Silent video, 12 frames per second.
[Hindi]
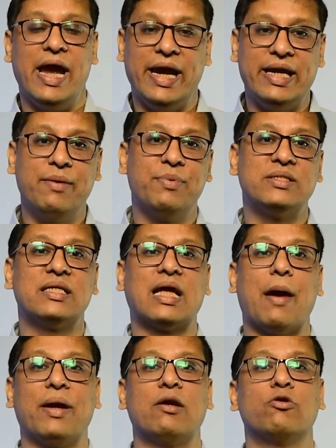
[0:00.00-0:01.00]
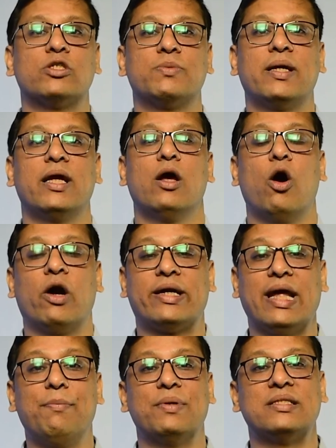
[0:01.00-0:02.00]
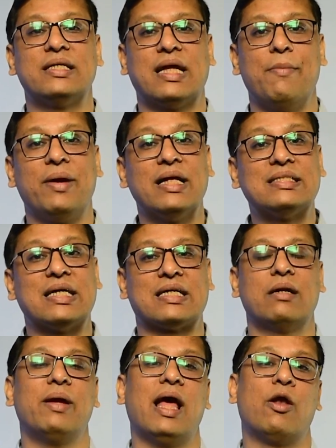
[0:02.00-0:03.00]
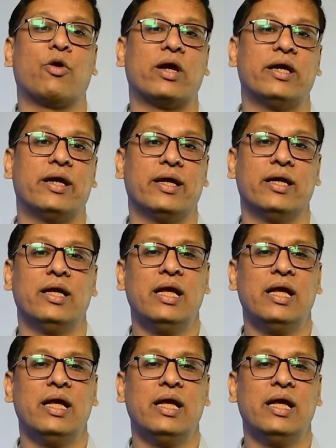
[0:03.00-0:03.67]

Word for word: 18 परसेंट कैपिटल गुड्स में और 10 परसेंट केमिकल सेक्टर में एलोकेटेड है